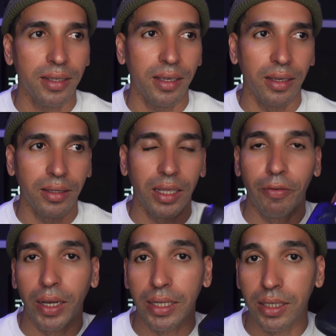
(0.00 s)
que esta
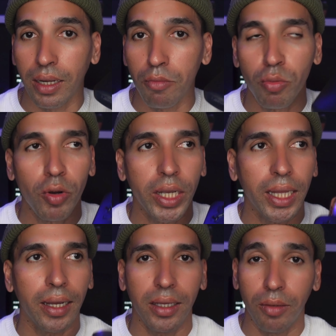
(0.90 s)
fragancia era muy
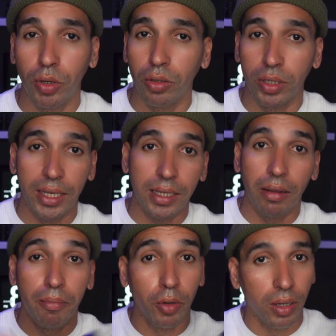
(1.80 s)
buena y bueno, ya
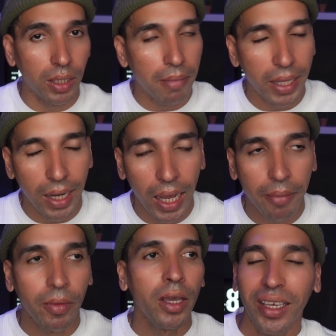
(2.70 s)
saben por el tema del
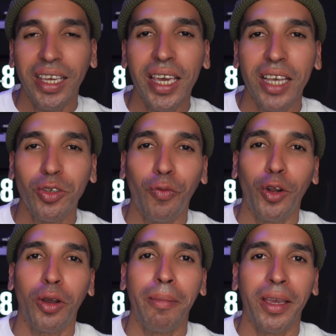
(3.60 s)
hype. Y eso fue
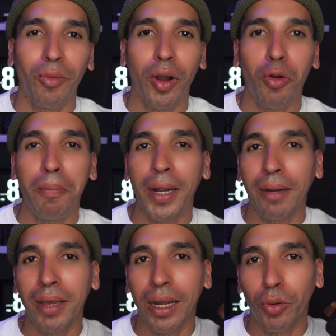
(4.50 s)
lo que me llevó a
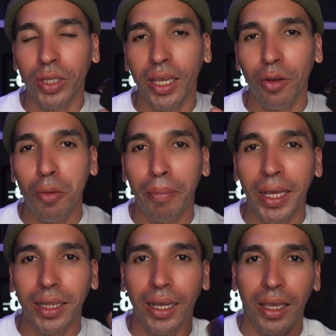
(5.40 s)
comprarme la botella
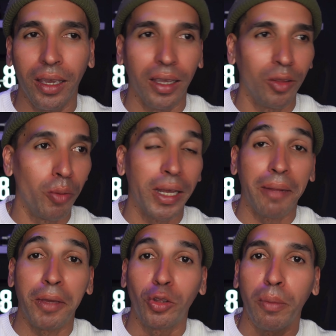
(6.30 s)
completa, que no me
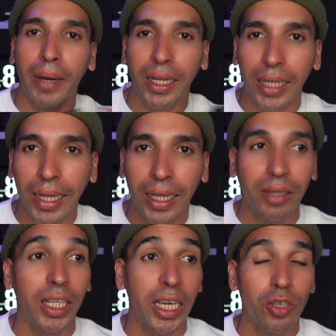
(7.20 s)
arrepiento para
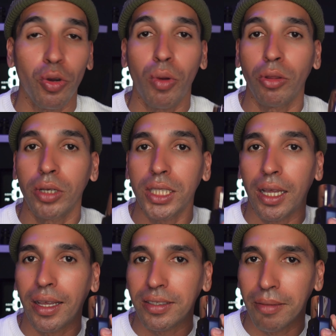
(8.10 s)
nada. De hecho, cuando
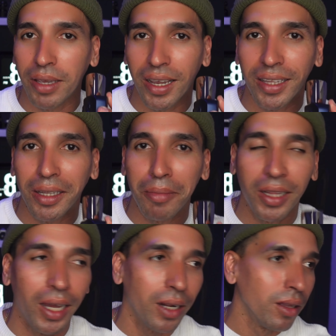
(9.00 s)
esta se me llegue a
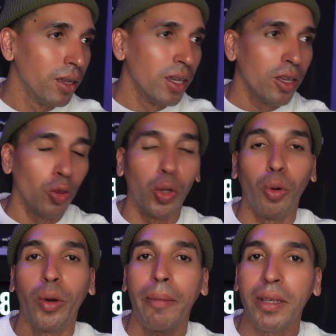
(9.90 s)
terminar, no lo
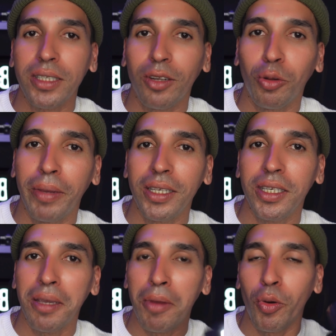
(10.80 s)
voy a pensar dos
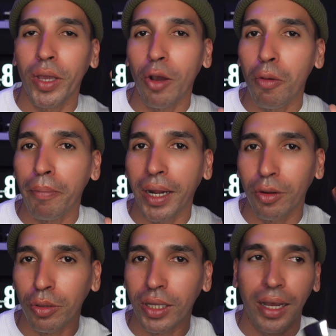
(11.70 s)
veces y me voy a comprar
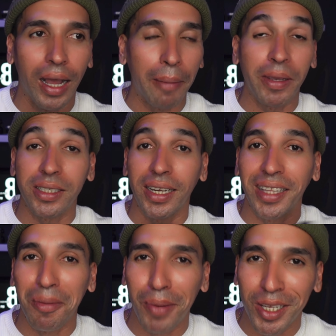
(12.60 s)
otra a pesar
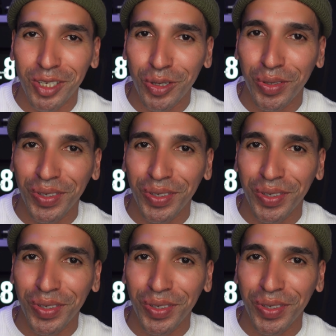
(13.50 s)
del precio.